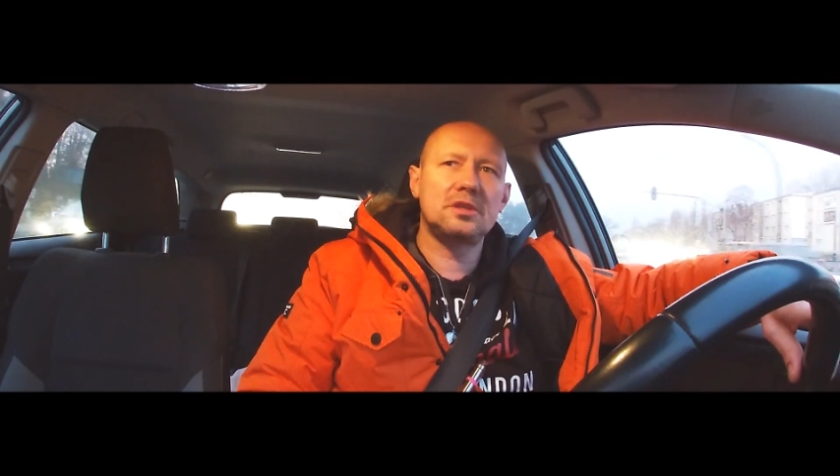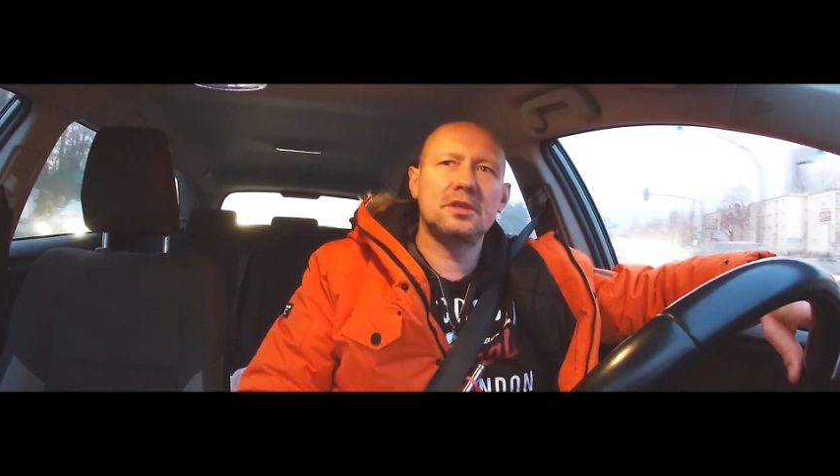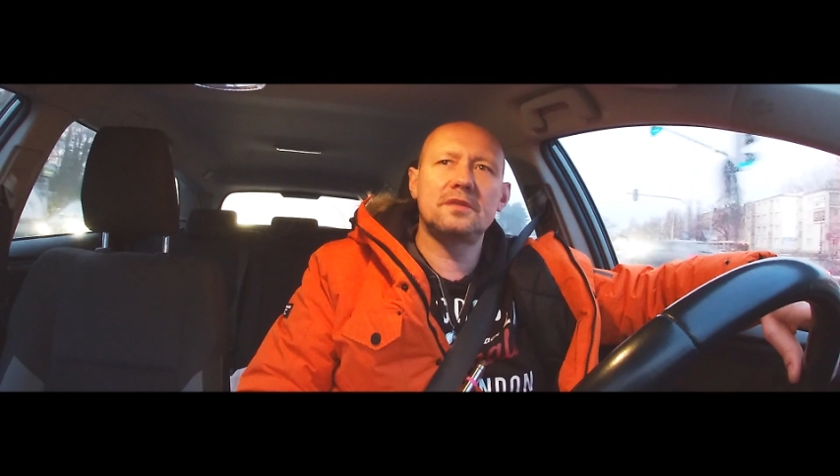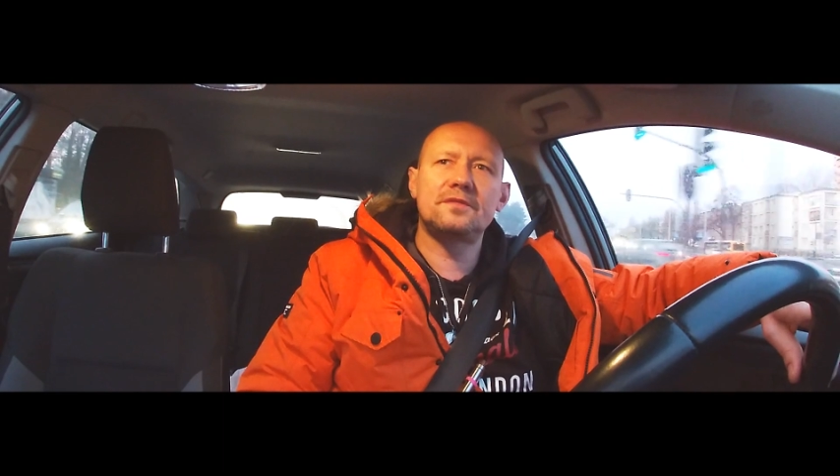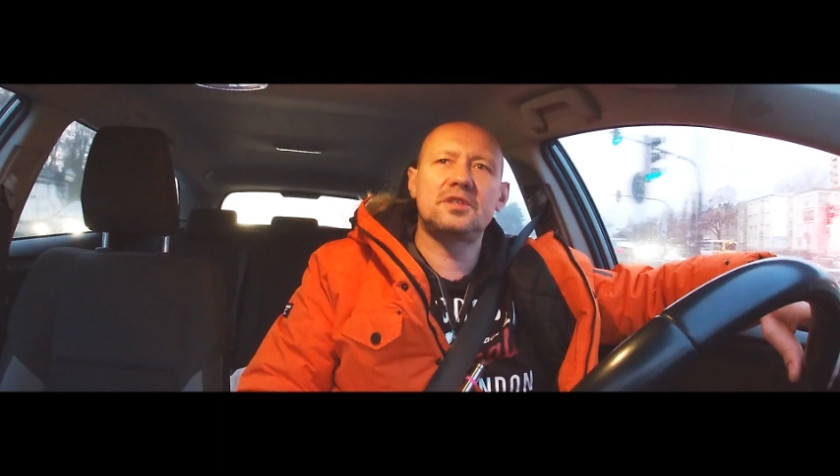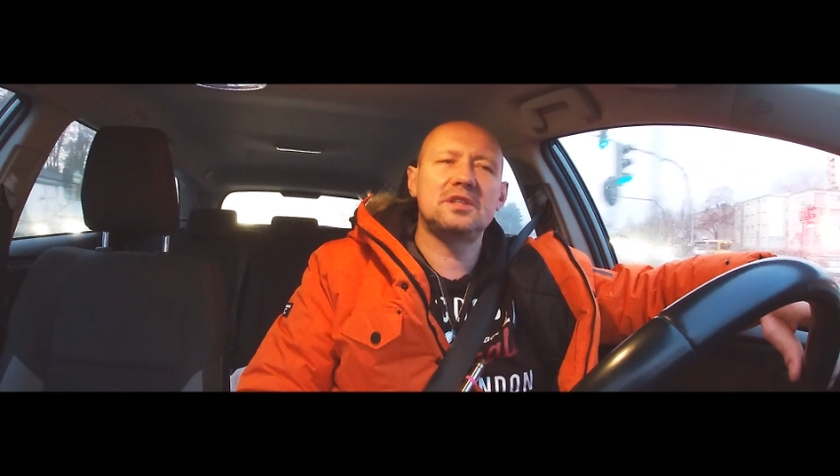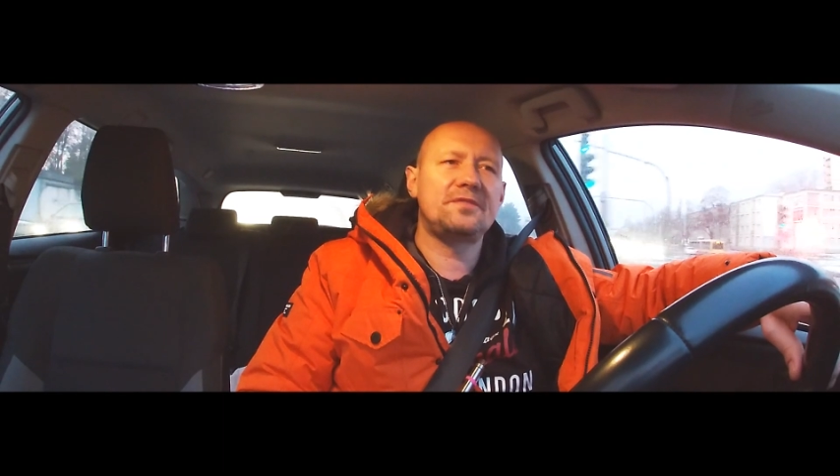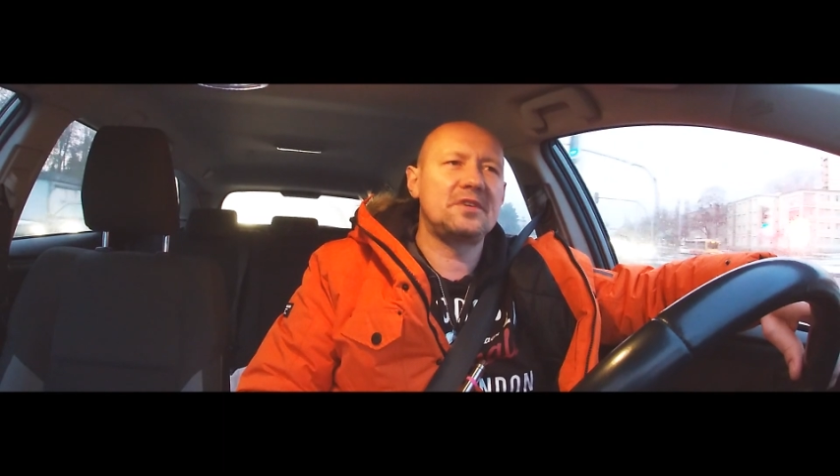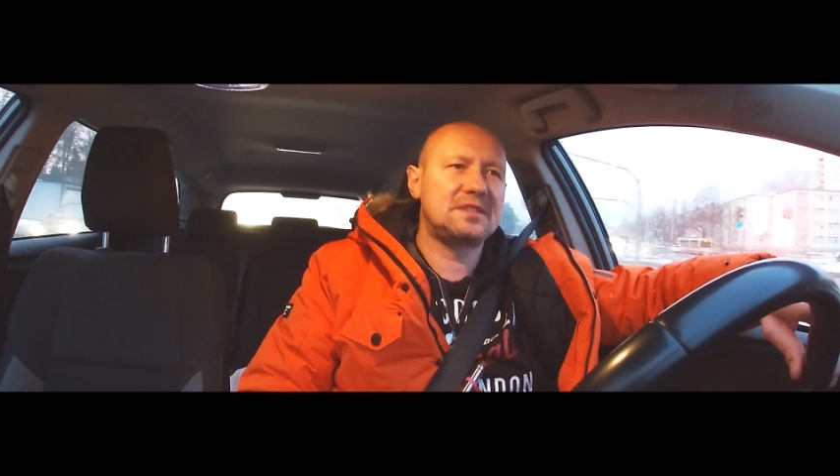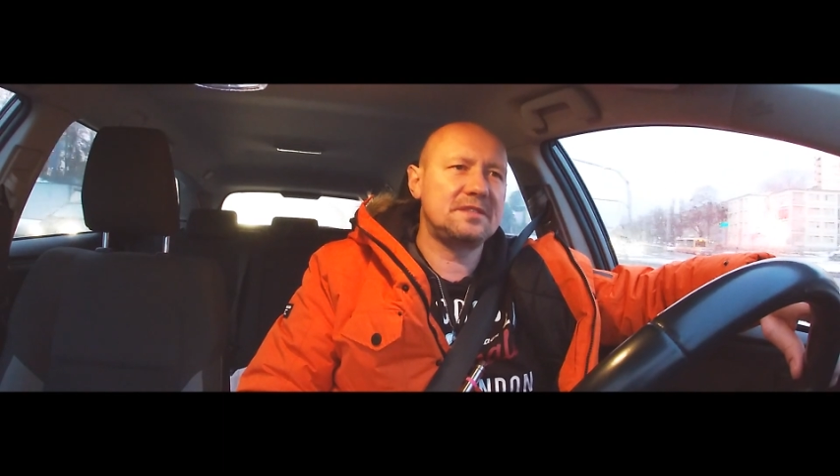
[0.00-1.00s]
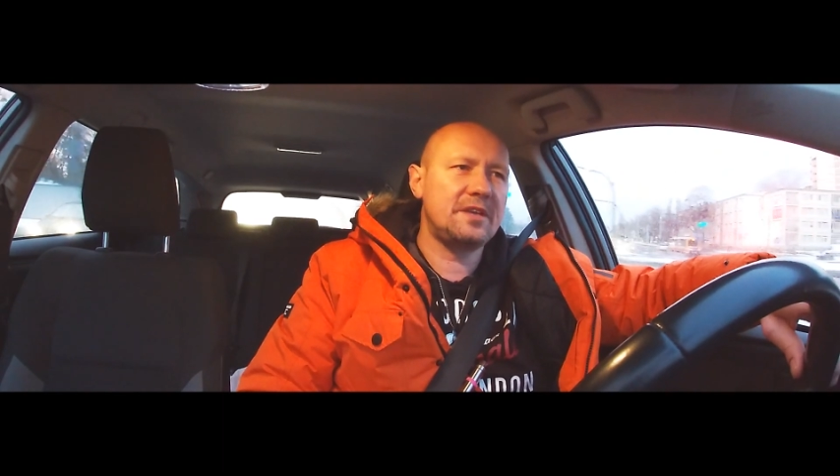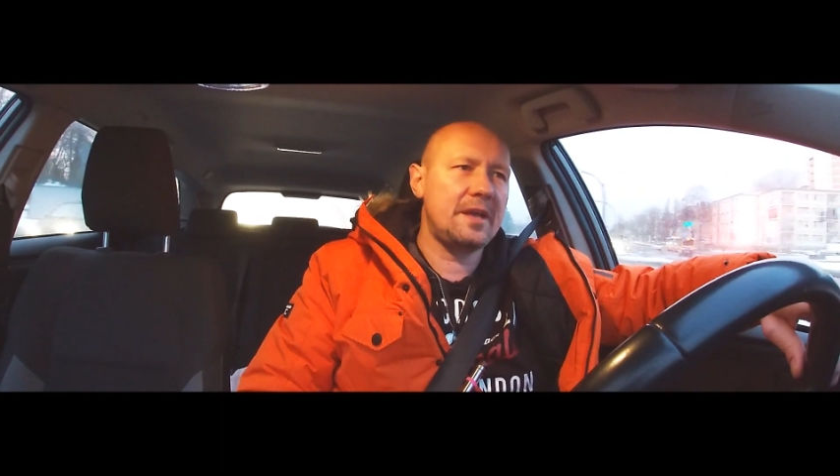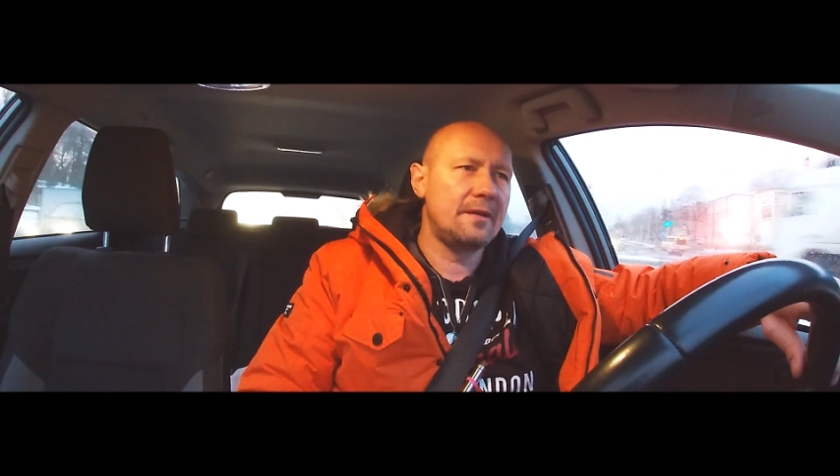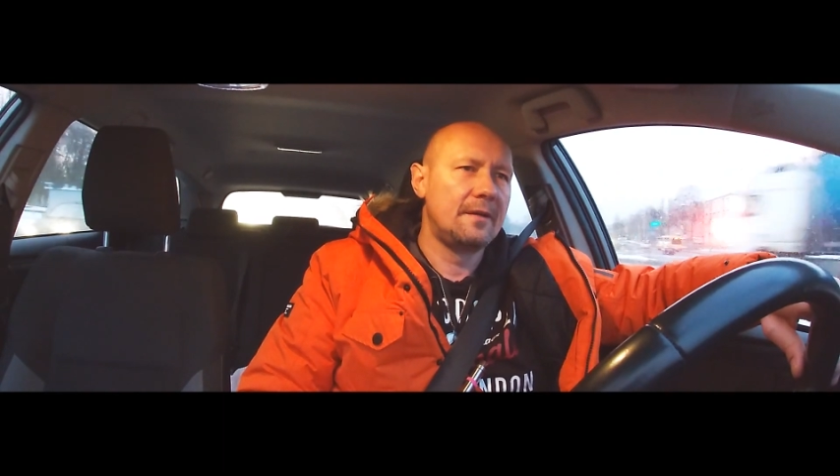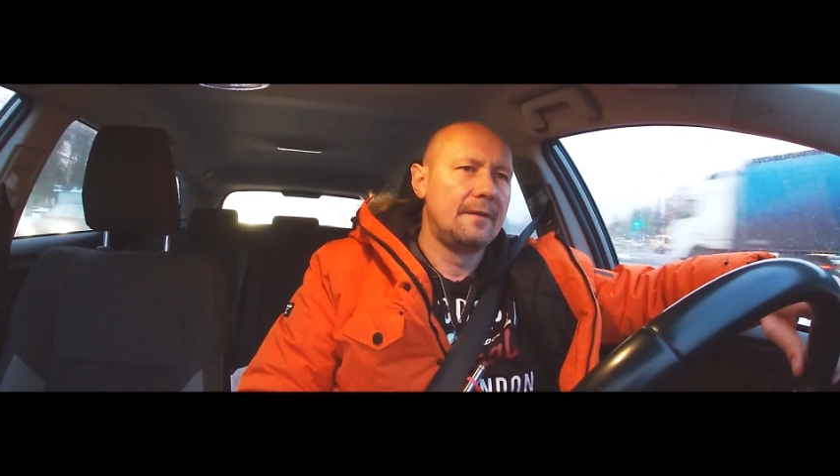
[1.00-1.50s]
e, w grze
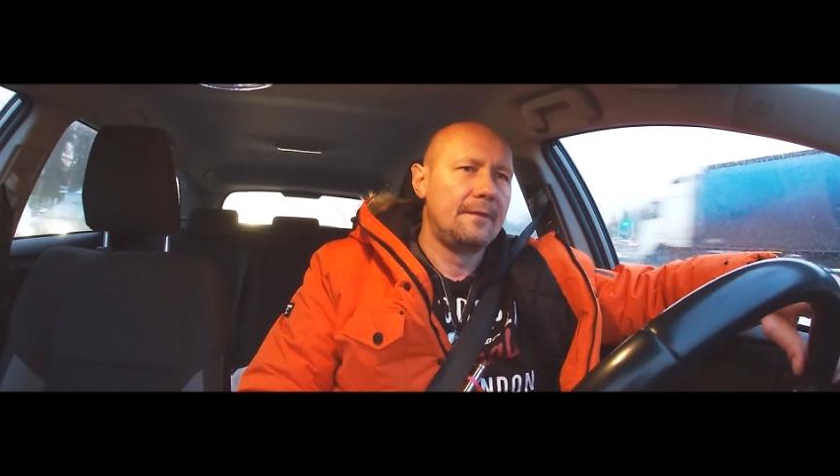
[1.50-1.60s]
defensywnej,